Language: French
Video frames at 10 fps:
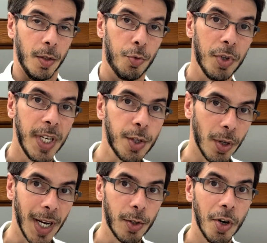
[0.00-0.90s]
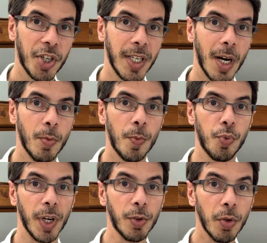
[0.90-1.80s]
Tu cliques sur la cloche également
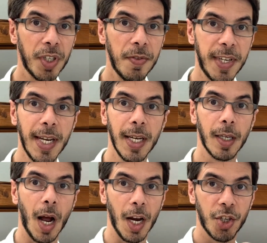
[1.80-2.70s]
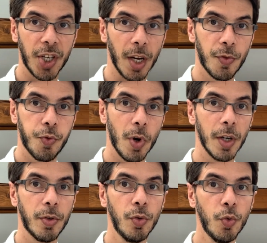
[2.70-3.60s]
pour être notifié à chaque fois
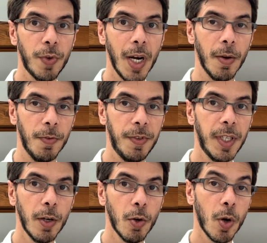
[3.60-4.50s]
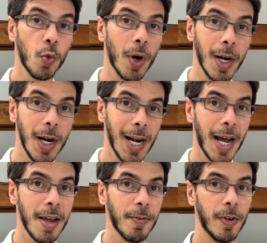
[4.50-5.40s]
qu'une nouvelle vidéo ou un
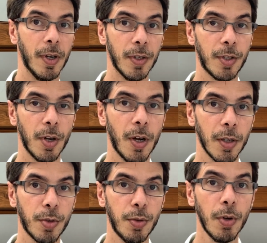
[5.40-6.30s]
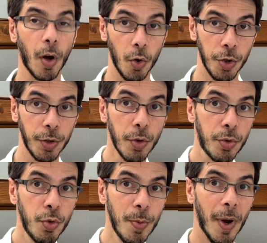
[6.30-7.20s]
live sort sur
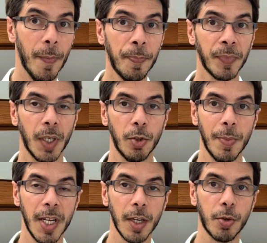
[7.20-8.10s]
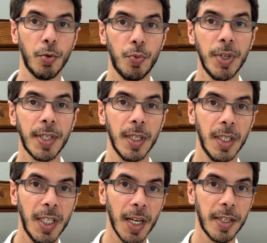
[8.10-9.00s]
YouTube, de manière à ce que tu puisses
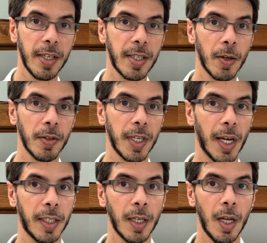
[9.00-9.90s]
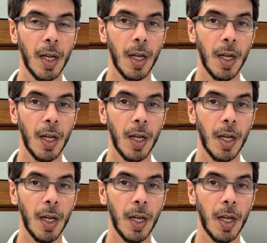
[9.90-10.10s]
y assister en direct.